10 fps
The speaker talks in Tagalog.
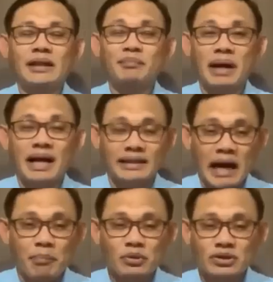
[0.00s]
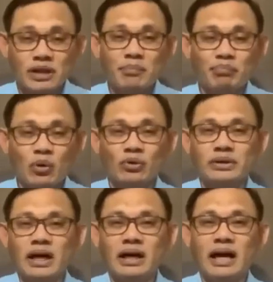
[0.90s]
At pagkatapos din po
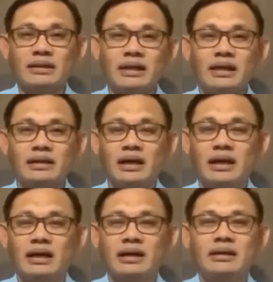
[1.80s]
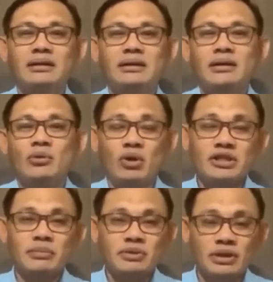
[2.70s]
ng ating uh,
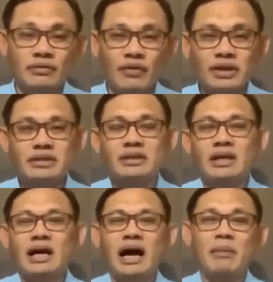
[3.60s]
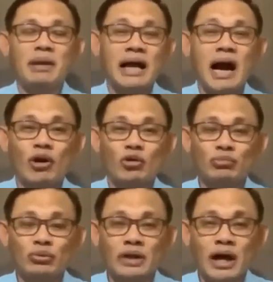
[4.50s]
worship service, ay
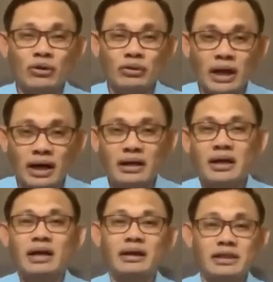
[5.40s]
magkakaroon po tayo ng